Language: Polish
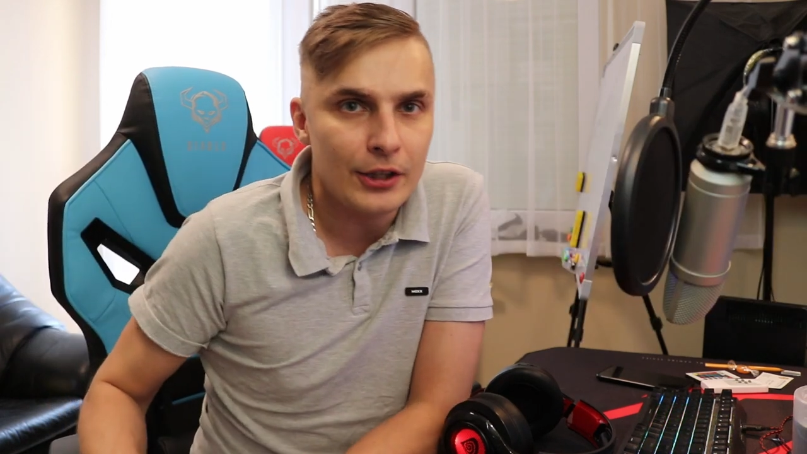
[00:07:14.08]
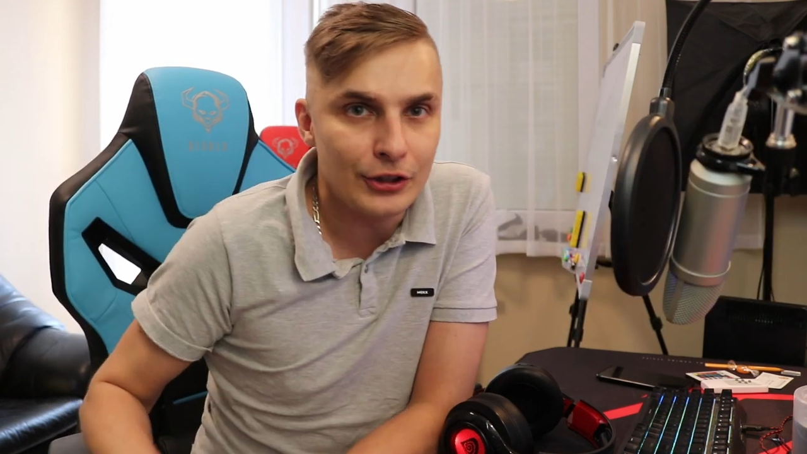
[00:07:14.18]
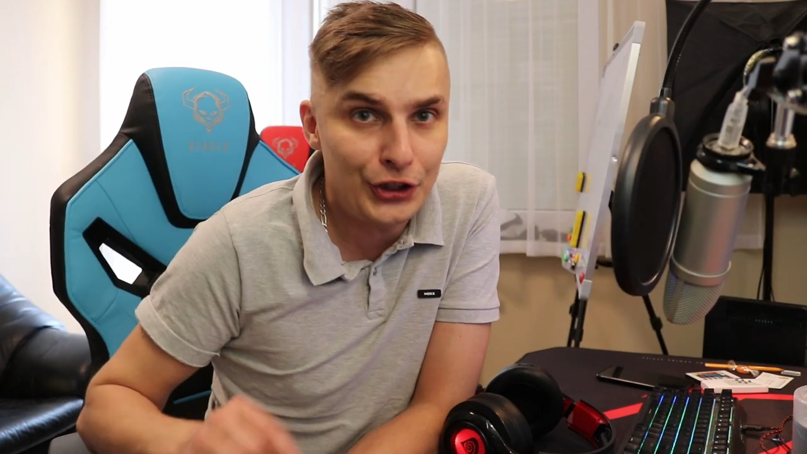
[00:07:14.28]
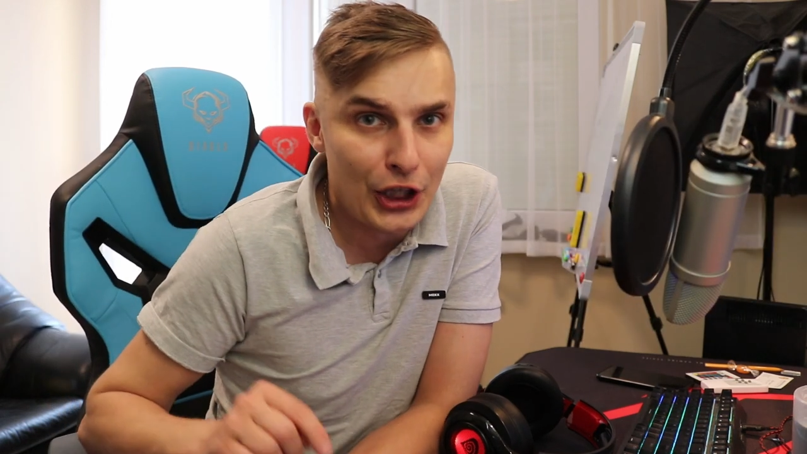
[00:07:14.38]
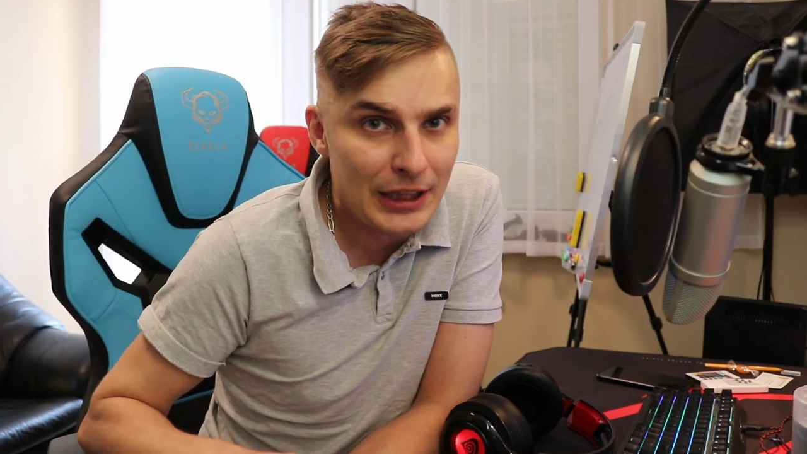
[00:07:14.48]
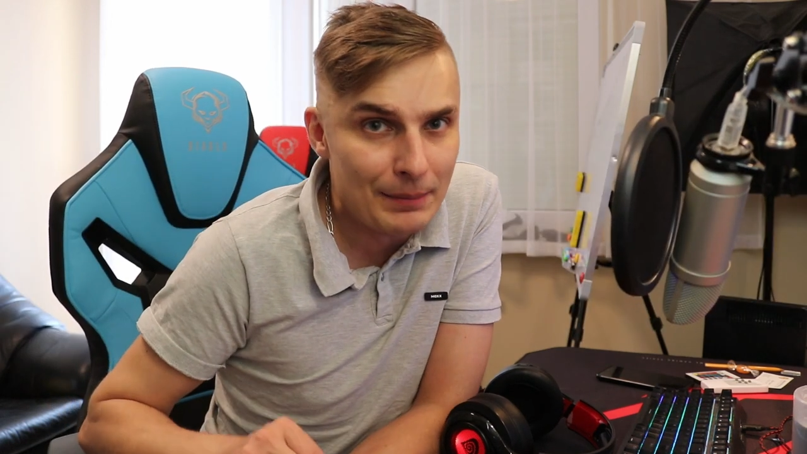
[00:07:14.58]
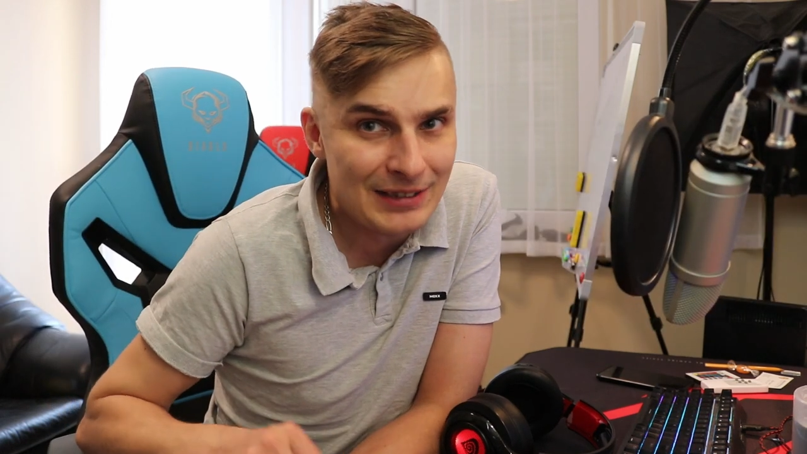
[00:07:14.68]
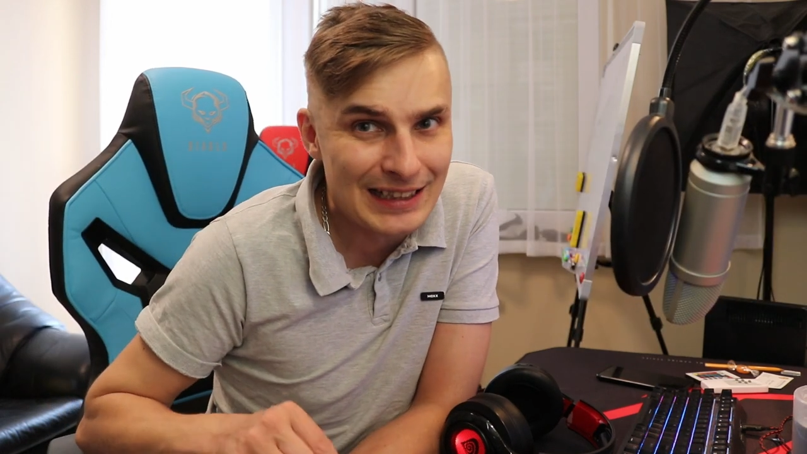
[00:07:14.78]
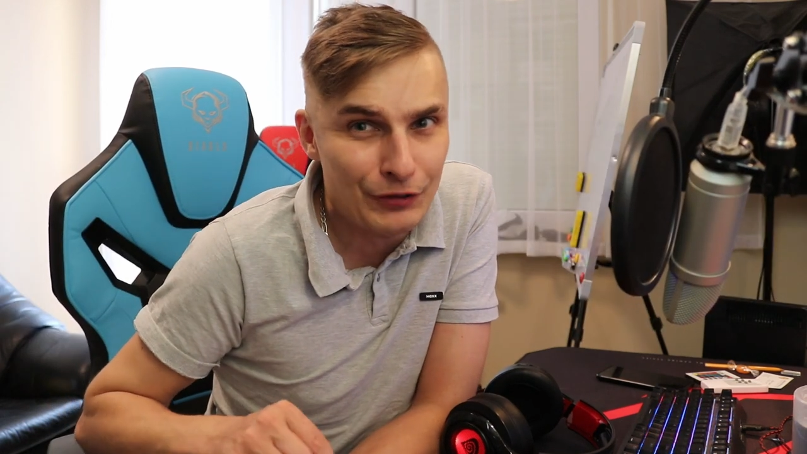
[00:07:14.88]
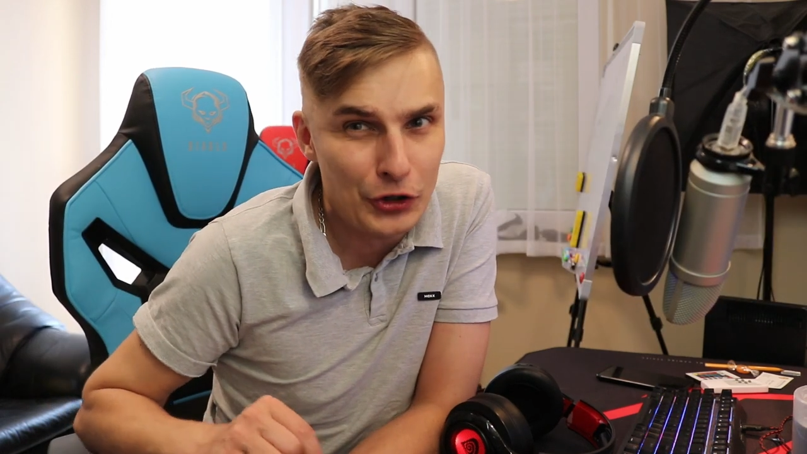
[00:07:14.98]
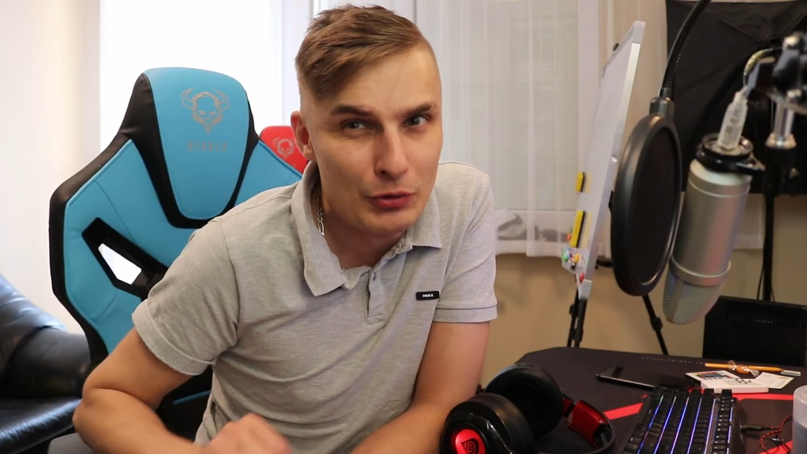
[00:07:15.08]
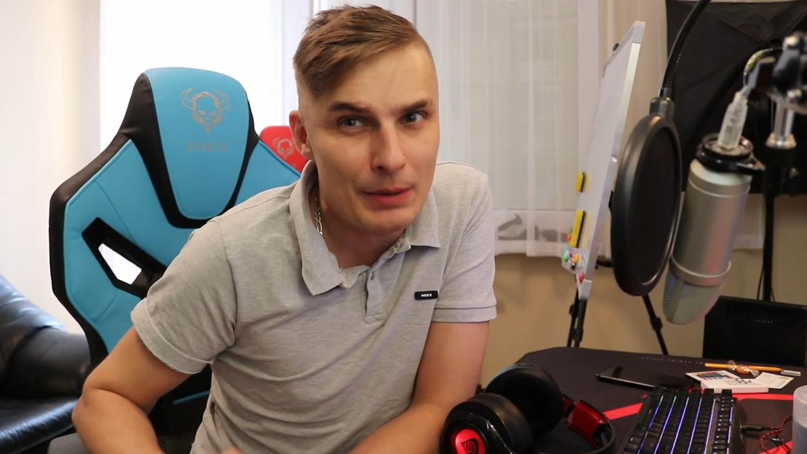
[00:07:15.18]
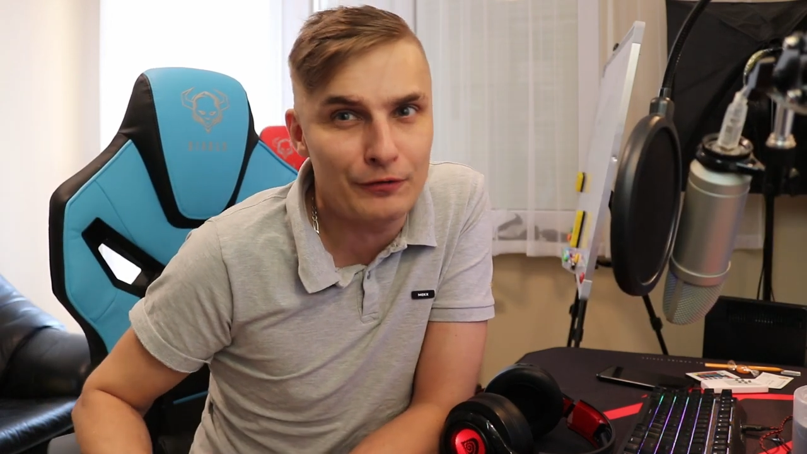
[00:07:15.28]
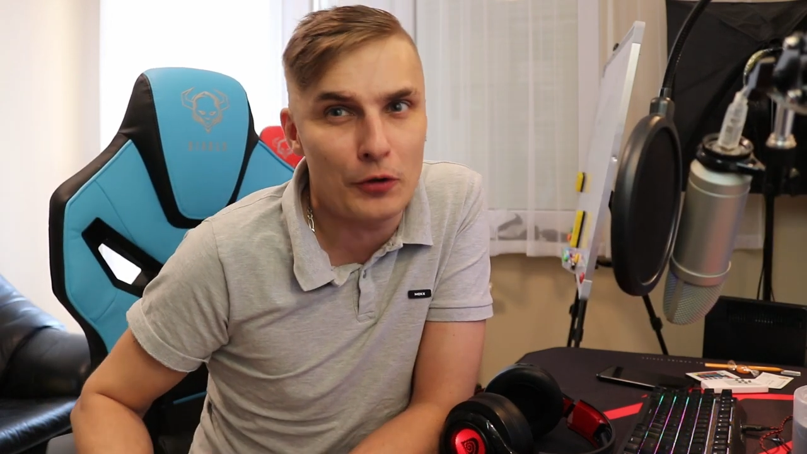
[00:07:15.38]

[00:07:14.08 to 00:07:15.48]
Dzisiaj tam zadzwoniłem.